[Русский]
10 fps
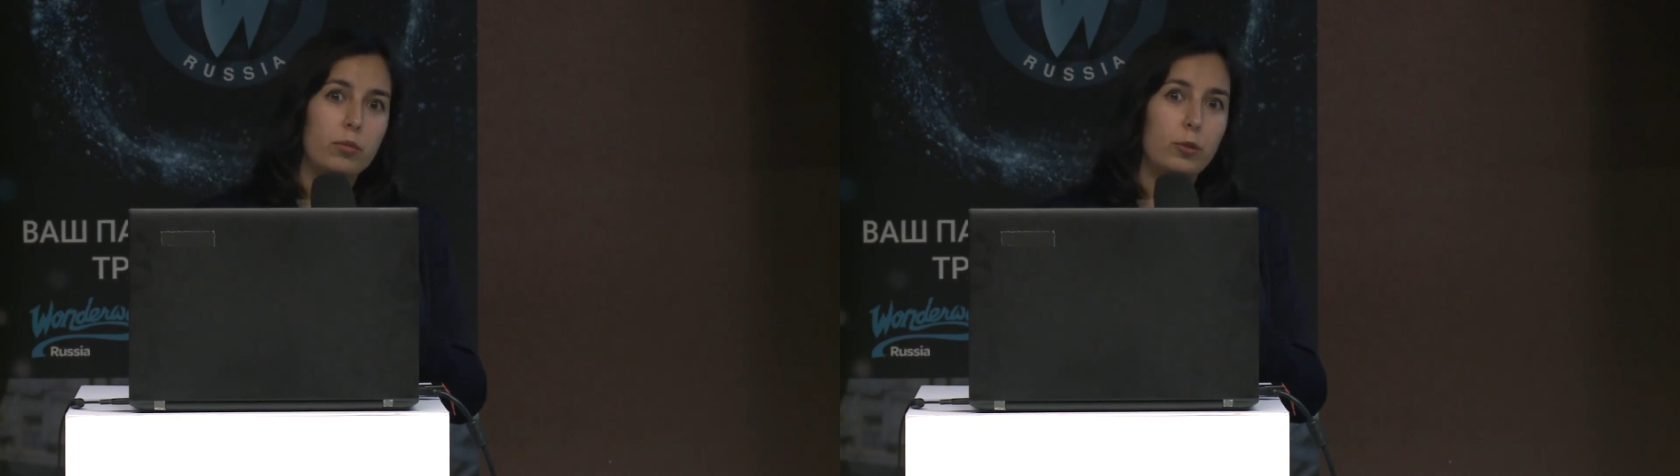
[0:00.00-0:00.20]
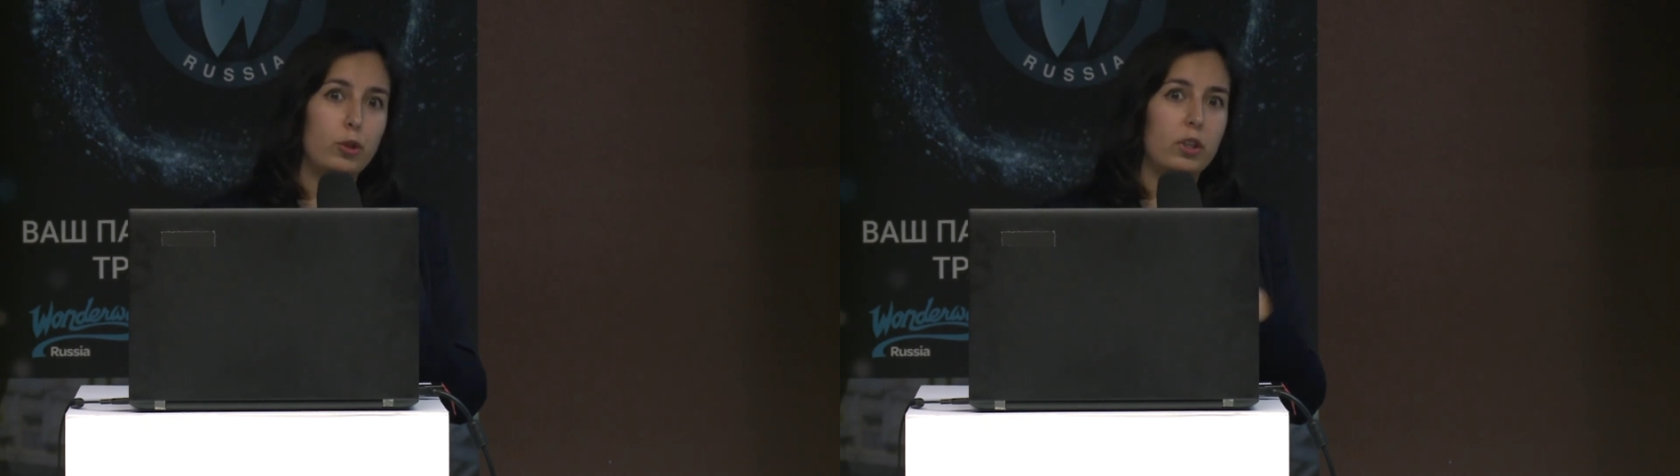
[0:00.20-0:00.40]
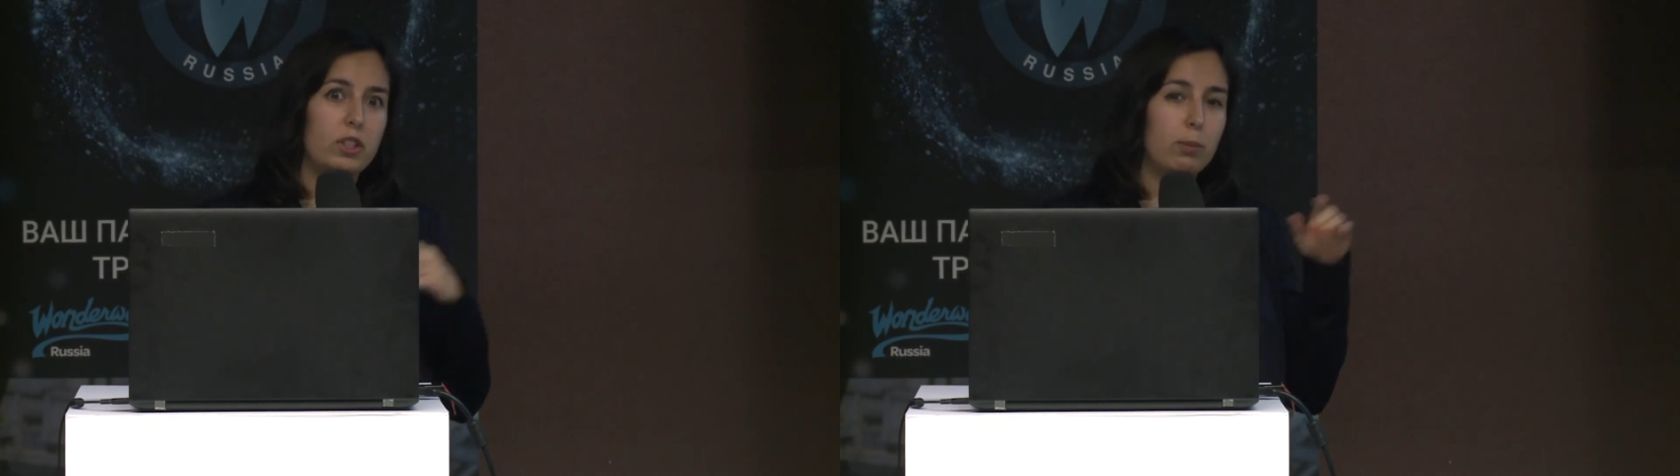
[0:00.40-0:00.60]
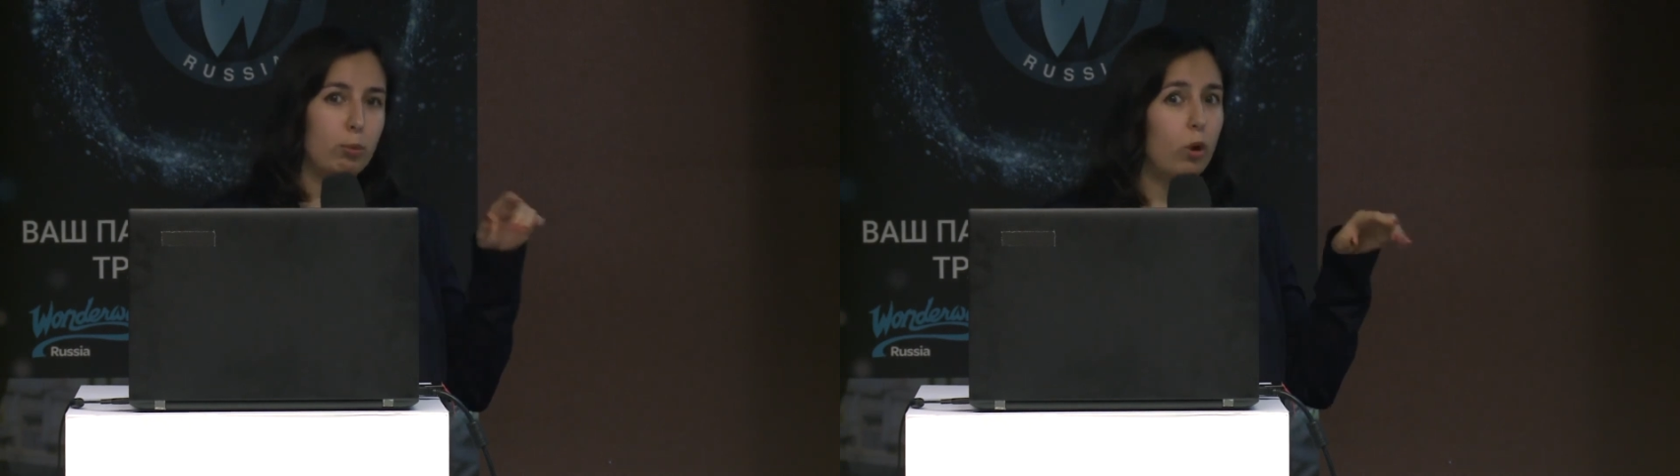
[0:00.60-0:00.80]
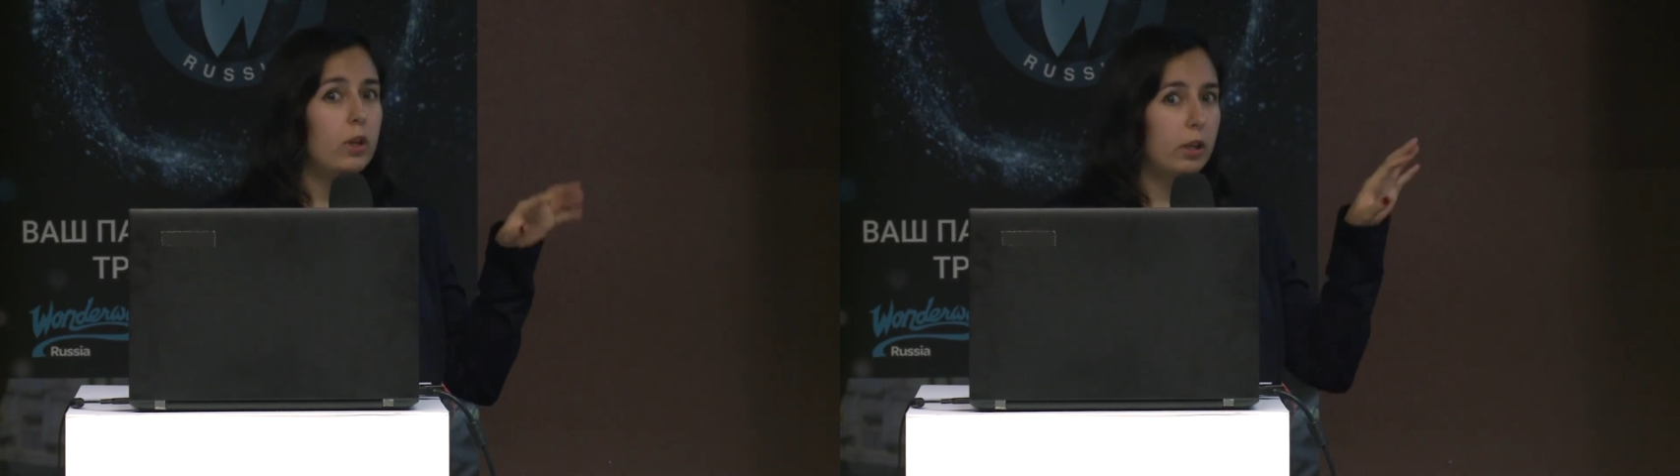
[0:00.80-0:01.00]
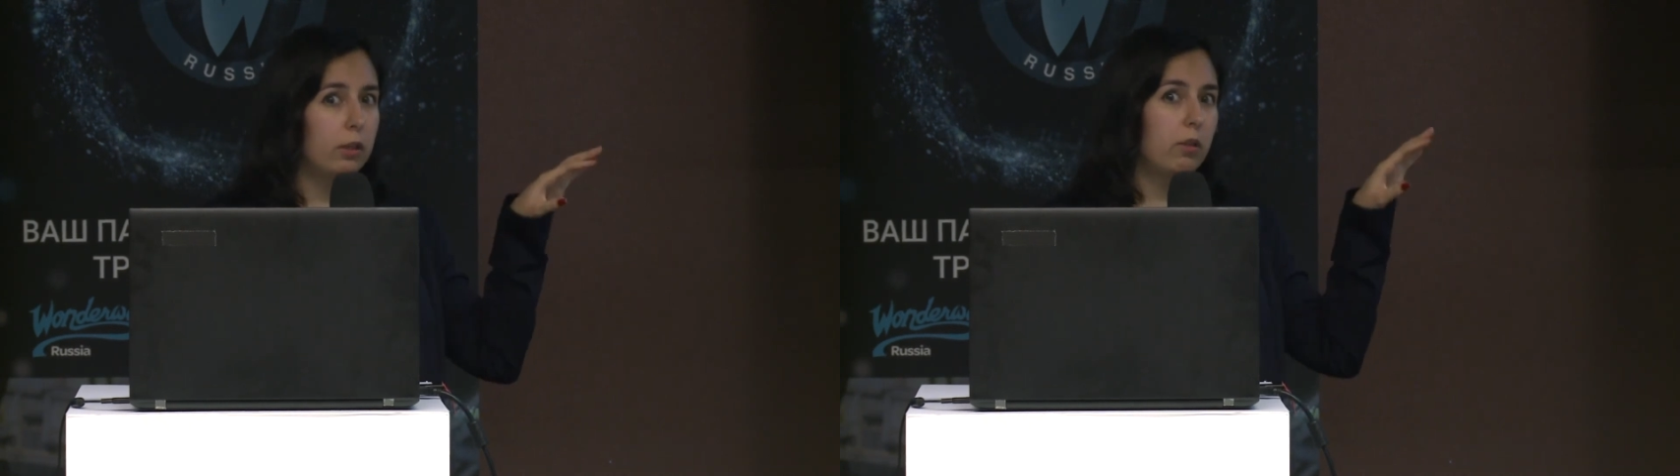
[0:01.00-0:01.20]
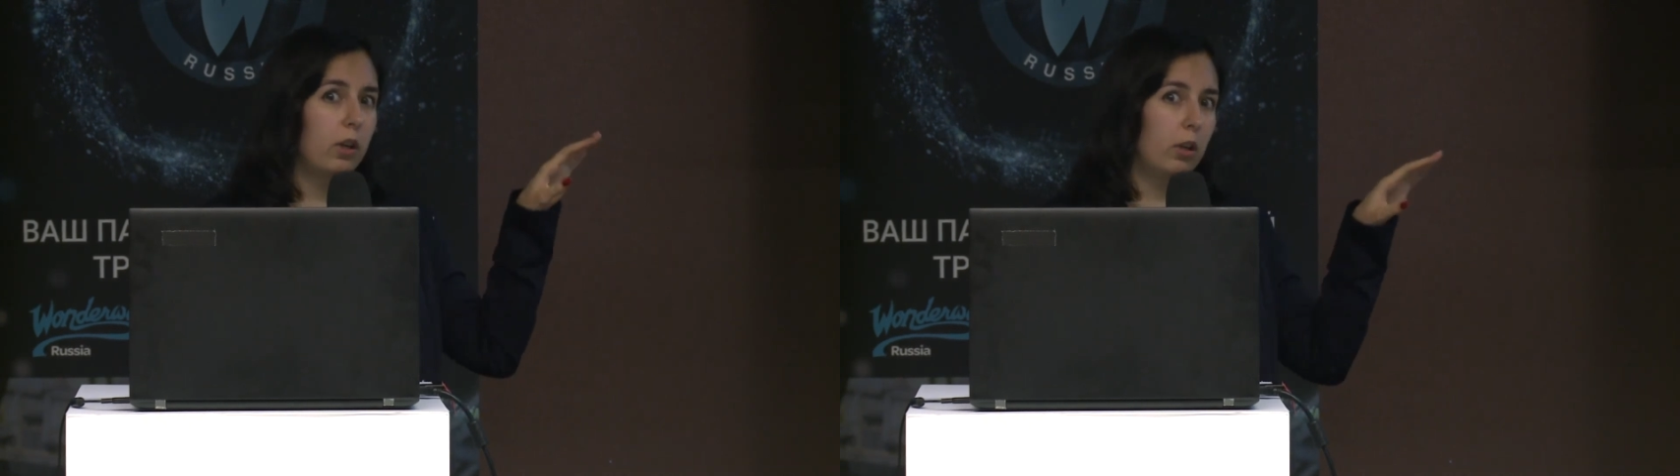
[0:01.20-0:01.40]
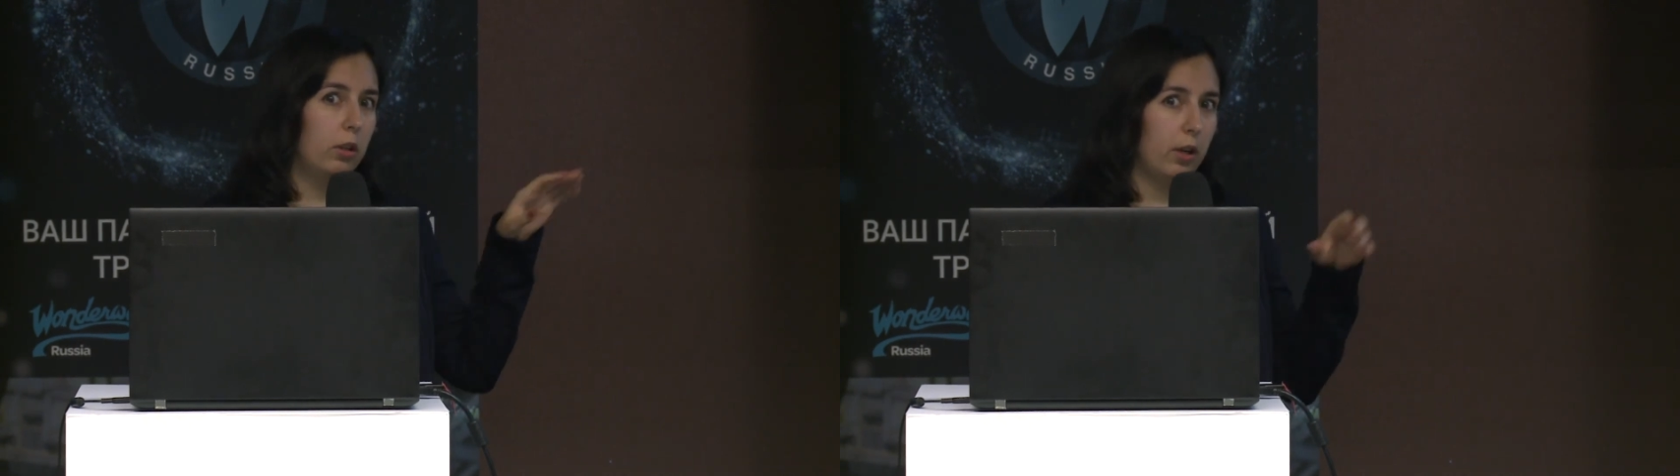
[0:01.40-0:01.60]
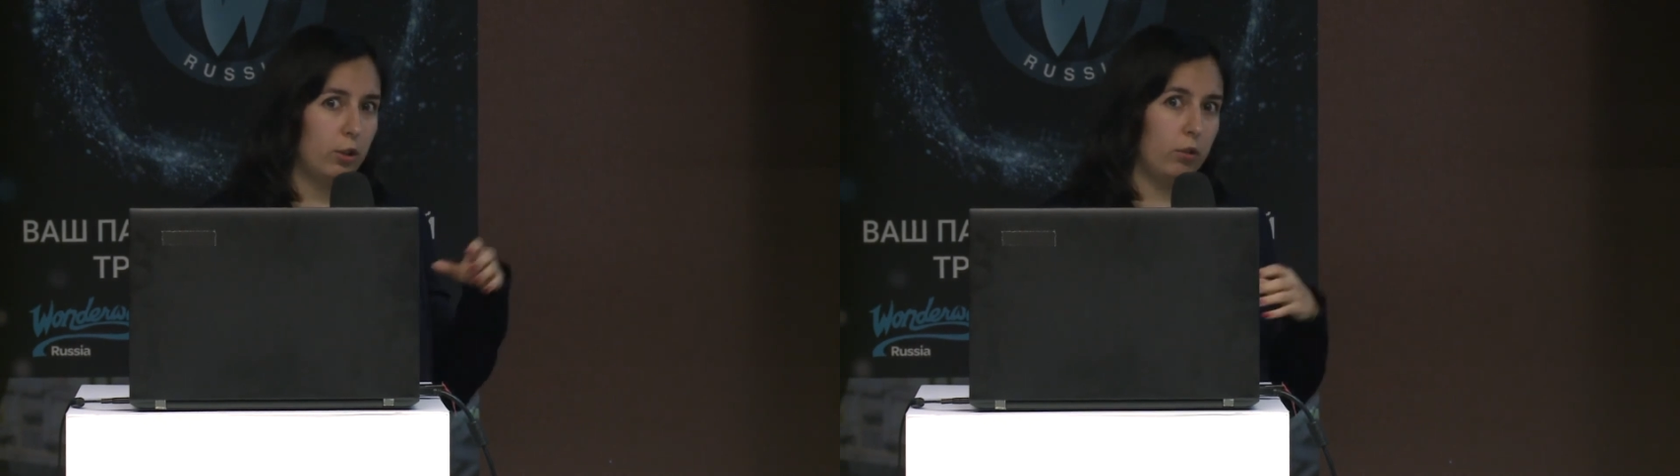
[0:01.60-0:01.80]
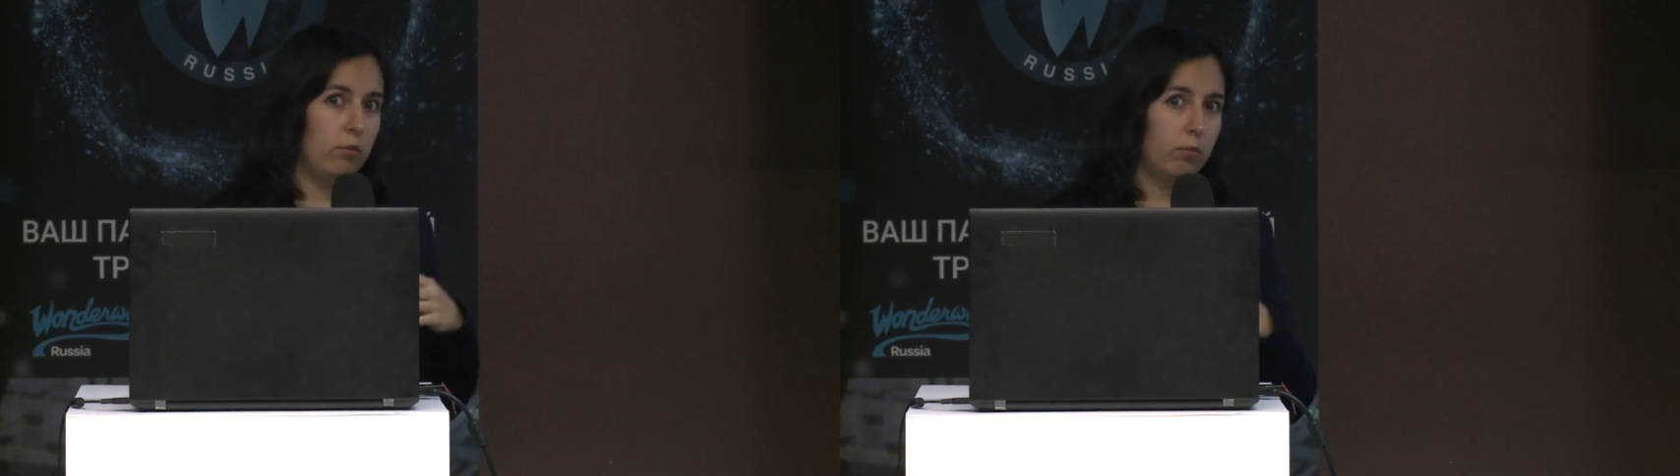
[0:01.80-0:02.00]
То есть концептуально это выглядит так же.